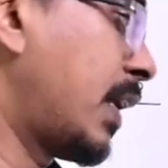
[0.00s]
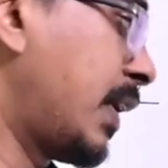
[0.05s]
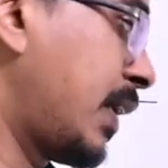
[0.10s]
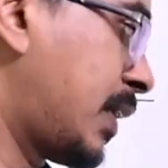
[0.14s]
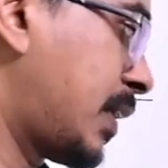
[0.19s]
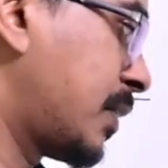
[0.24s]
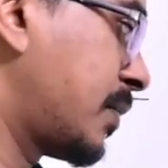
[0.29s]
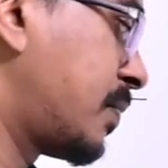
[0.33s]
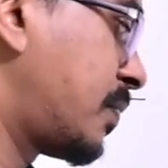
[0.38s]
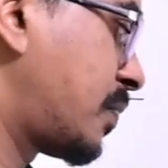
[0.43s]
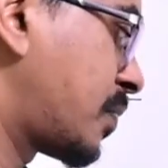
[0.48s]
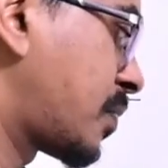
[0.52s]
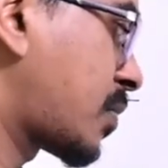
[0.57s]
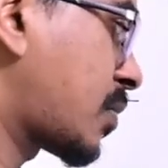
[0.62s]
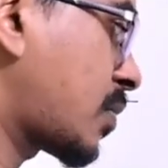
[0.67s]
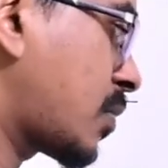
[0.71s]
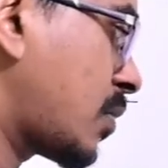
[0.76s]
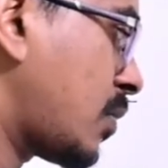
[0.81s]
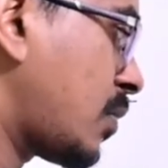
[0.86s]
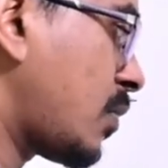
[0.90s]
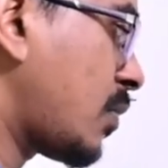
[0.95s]
லைக்
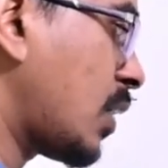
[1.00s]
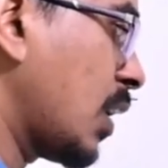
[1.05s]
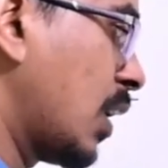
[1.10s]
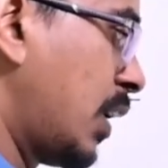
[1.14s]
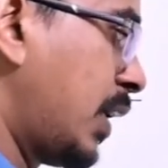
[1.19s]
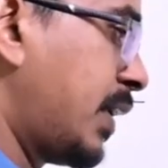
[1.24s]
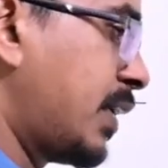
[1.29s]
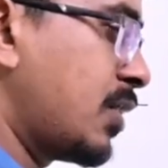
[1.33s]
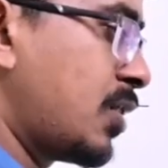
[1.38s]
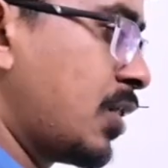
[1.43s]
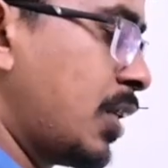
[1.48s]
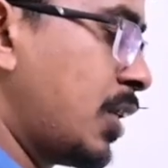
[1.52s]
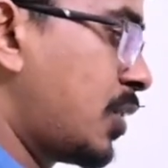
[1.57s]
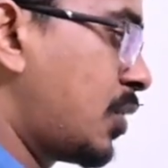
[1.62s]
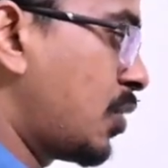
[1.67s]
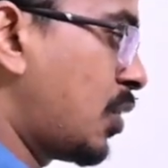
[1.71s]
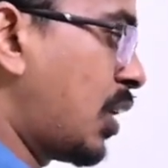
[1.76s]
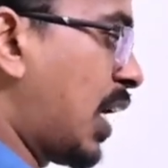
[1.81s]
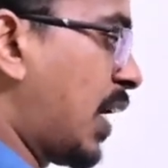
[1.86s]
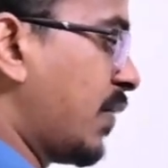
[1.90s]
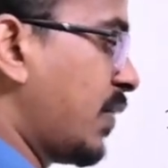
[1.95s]
இட் இஸ் இட்
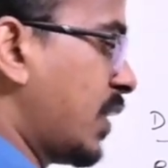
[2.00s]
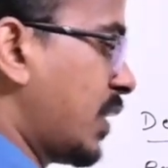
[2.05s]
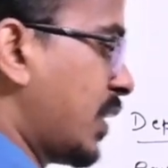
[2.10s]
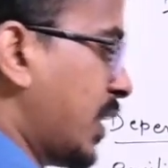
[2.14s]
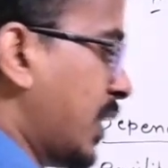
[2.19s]
ஷுட் ஹாவ் த